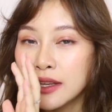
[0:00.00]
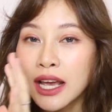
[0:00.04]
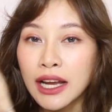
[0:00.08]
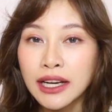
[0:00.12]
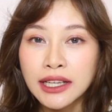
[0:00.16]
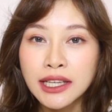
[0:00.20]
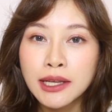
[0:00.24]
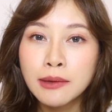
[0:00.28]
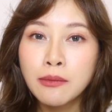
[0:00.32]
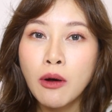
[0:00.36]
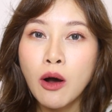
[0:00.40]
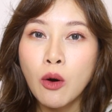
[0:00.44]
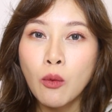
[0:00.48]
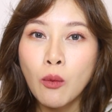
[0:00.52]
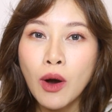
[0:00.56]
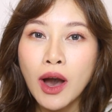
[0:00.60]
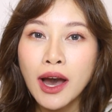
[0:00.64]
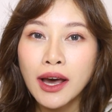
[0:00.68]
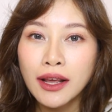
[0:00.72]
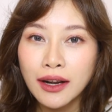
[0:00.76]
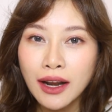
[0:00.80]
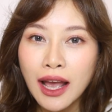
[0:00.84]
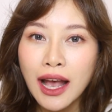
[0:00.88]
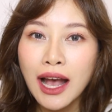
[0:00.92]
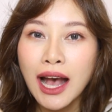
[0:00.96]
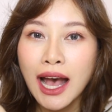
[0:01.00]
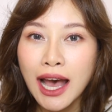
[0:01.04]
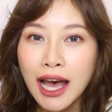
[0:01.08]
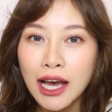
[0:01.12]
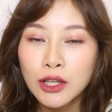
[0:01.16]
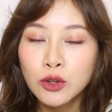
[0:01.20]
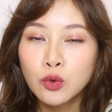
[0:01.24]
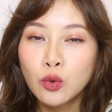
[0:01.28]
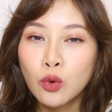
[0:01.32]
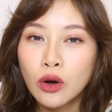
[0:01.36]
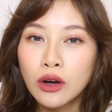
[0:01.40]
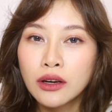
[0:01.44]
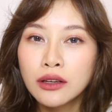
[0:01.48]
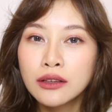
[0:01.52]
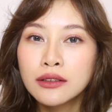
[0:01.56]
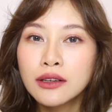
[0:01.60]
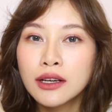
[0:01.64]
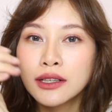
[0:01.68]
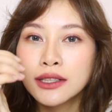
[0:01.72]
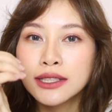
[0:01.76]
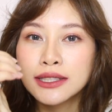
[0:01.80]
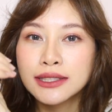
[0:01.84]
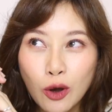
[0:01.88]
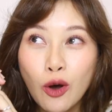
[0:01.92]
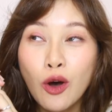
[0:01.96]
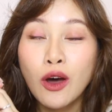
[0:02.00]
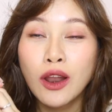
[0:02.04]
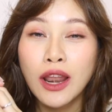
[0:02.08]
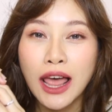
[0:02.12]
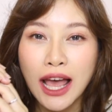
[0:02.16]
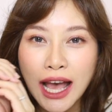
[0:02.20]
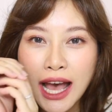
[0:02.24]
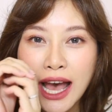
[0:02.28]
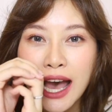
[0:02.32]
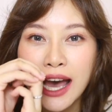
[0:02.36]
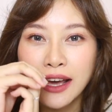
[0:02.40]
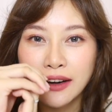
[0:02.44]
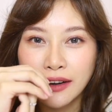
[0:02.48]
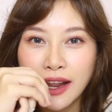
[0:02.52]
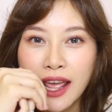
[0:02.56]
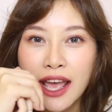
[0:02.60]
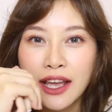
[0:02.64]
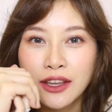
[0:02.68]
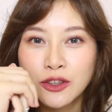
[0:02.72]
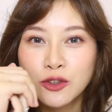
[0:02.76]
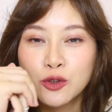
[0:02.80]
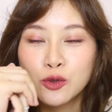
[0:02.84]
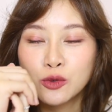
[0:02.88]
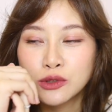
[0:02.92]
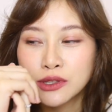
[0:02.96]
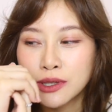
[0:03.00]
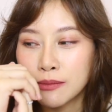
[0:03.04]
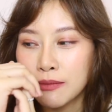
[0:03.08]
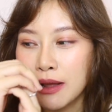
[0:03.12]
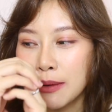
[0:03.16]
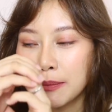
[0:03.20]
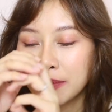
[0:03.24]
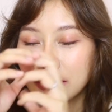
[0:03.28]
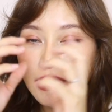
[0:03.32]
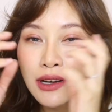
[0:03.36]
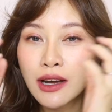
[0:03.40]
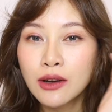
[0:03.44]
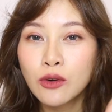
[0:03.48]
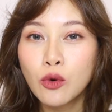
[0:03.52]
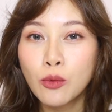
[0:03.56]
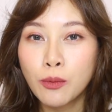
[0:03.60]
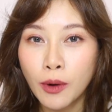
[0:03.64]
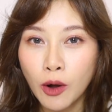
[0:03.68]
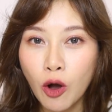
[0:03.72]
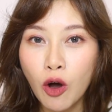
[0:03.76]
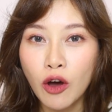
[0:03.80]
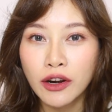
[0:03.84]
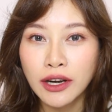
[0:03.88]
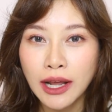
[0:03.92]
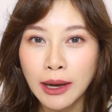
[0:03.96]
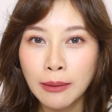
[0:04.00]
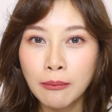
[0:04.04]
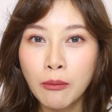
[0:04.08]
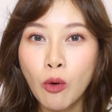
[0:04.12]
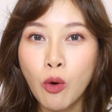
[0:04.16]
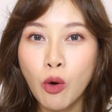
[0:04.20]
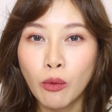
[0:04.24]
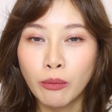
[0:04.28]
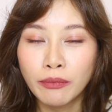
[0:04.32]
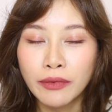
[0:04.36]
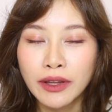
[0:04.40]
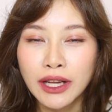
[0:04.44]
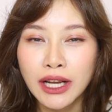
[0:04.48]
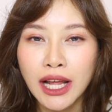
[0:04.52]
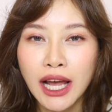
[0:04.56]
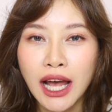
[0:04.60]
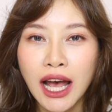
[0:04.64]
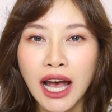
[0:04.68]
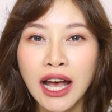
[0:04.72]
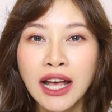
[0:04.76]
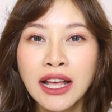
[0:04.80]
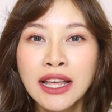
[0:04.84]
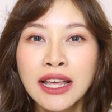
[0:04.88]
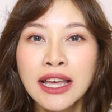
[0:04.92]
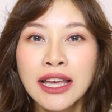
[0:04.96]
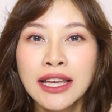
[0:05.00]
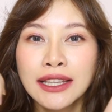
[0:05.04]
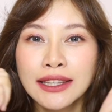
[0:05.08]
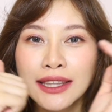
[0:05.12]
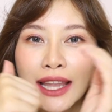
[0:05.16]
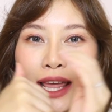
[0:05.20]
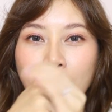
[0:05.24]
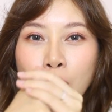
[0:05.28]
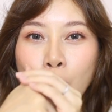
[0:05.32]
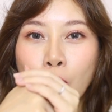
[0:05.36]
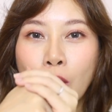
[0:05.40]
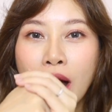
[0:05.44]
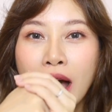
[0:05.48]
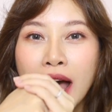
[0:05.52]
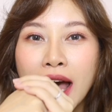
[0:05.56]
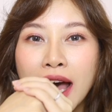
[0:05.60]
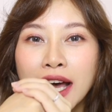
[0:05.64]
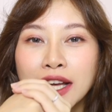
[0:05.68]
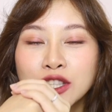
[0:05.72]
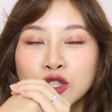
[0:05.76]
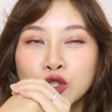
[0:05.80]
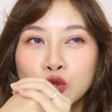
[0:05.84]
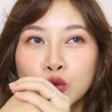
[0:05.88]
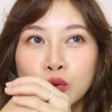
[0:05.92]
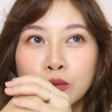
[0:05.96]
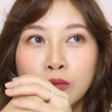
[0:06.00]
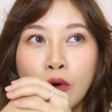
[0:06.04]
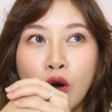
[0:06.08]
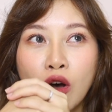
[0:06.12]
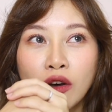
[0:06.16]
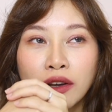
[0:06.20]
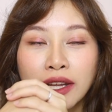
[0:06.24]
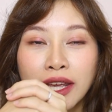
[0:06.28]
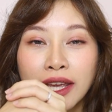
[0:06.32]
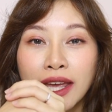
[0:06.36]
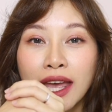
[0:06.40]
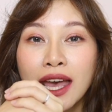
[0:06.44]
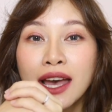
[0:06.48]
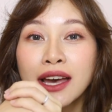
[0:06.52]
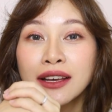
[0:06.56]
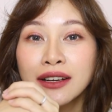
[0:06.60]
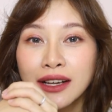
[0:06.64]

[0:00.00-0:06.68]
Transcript: อย่างที่บอกว่าราคาตัวเครื่องนี่ก็ราคาแรงอยู่สำหรับเครื่องอุปกรณ์ทำผมเนี่ยนะคะแต่ว่าจุนมองในแง่